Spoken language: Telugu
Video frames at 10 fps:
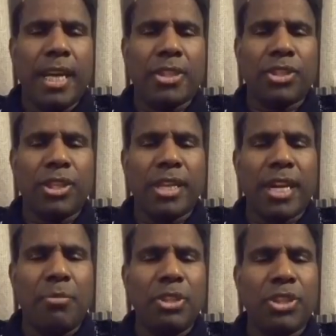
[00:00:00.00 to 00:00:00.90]
ఎలక్షన్
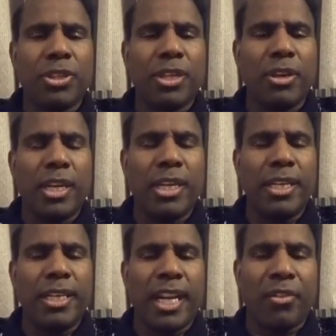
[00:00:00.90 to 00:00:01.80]
కమిషన్కి వెళ్ళి
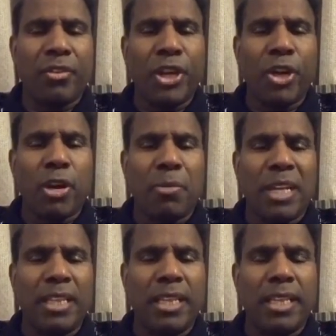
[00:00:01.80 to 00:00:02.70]
ఇరవై ఒక
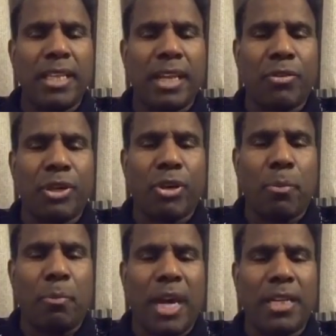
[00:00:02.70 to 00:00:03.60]
మంది ఇరవై ఒక
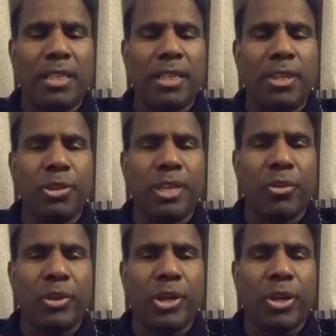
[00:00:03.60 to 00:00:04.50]
పార్టీలు
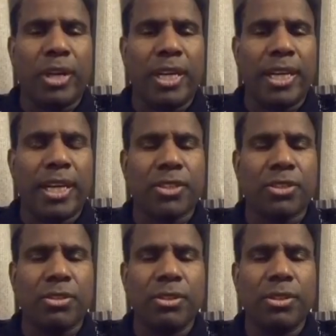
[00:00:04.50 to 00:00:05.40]
ఇరవై ఒక లీడర్స్
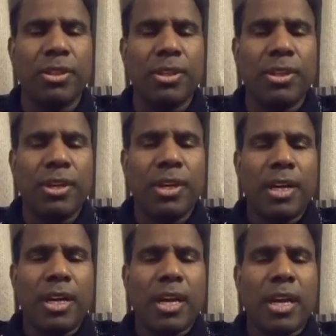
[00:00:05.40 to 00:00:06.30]

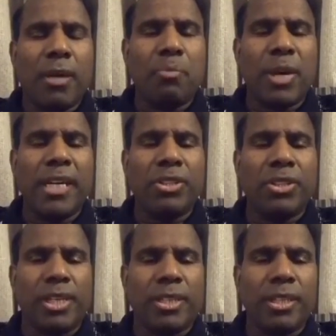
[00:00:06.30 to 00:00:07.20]
కంప్లైంట్
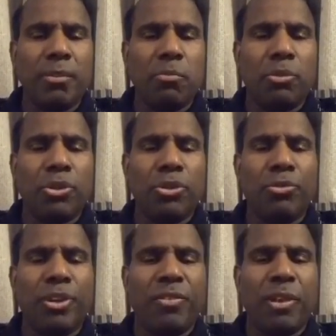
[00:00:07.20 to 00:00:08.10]
చేసి ముందు
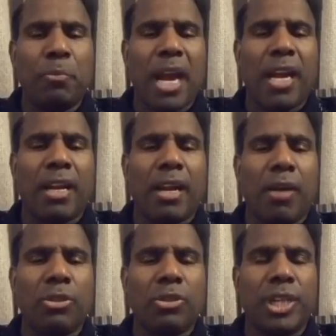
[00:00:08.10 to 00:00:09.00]
వీవీప్యాట్లు
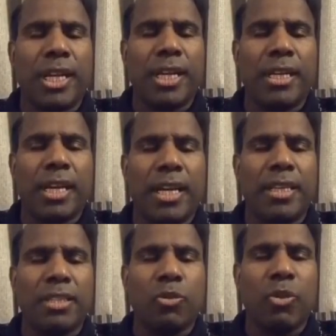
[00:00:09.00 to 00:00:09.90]
కౌంట్ చేయండి
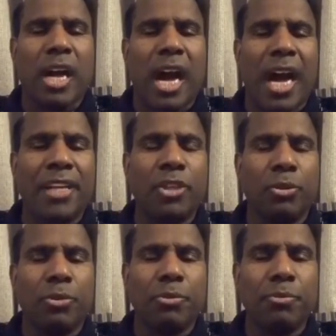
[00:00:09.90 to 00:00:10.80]
కనీసం ఒక ఐదు